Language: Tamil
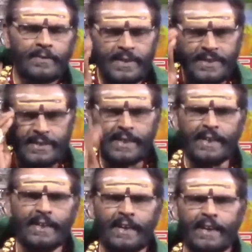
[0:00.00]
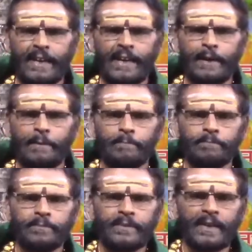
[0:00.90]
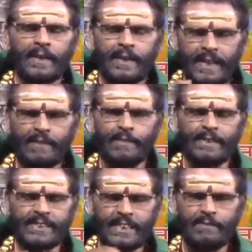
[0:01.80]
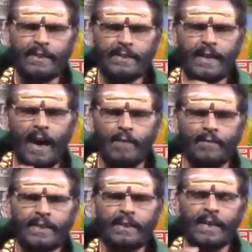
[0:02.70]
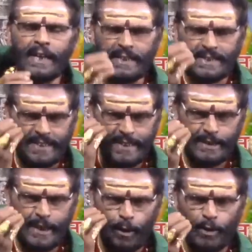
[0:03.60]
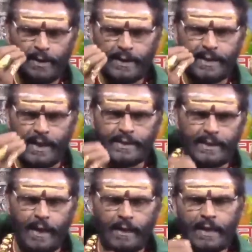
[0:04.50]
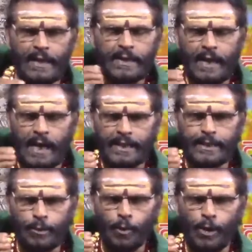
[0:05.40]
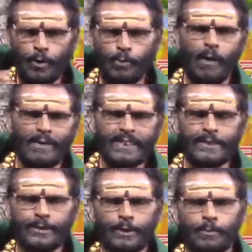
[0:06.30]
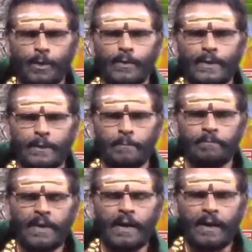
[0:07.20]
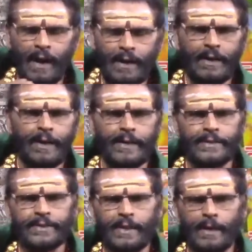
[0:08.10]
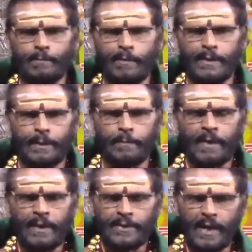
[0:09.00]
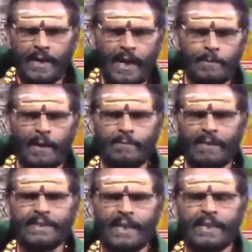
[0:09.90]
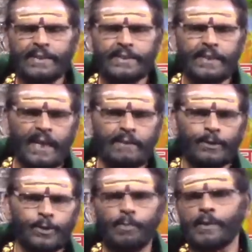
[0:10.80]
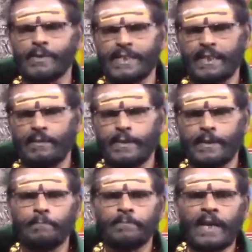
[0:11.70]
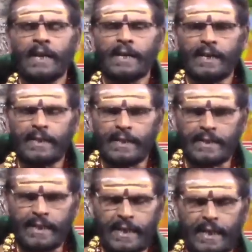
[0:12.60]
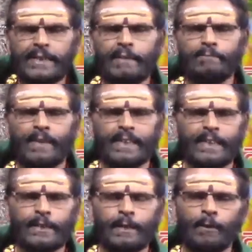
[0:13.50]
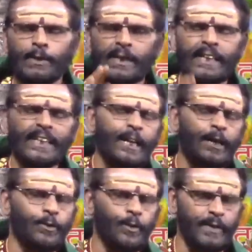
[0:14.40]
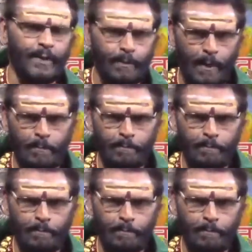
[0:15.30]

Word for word: சிந்தையிலே இறைவன் சிவன் அவன் என் சிந்தையில் நின்று அதனால் நாளைக்கு கோயில் கும்பாபிஷேகத்துக்கு போக வேண்டும் காலையில் நிறுத்து கிளம்ப வேண்டும் தேங்காய் பழம் வித்திரை எடுத்து கழுவி துப்புரவு செய்ய வேண்டும் என்கின்ற எண்ணம் வருகின்ற பொழுது இறையல் கூடி வருமா